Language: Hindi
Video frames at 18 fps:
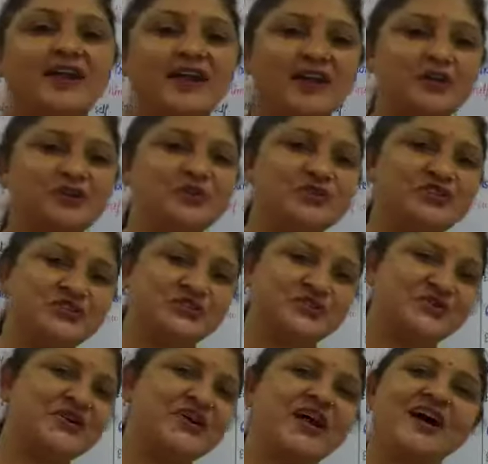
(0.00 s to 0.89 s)
हेलो
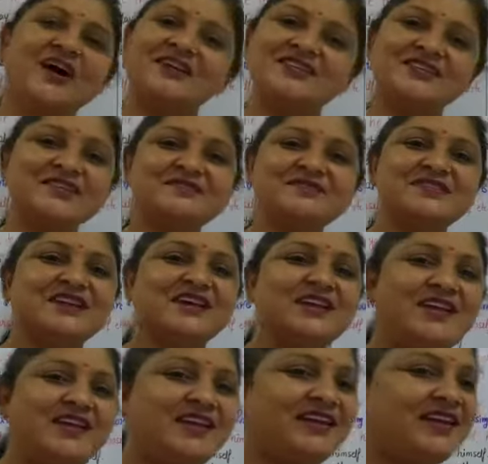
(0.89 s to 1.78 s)
बच्चों आज हम
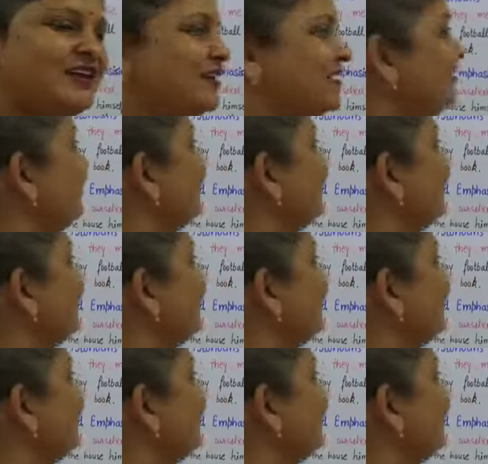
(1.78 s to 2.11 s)
जानेंगे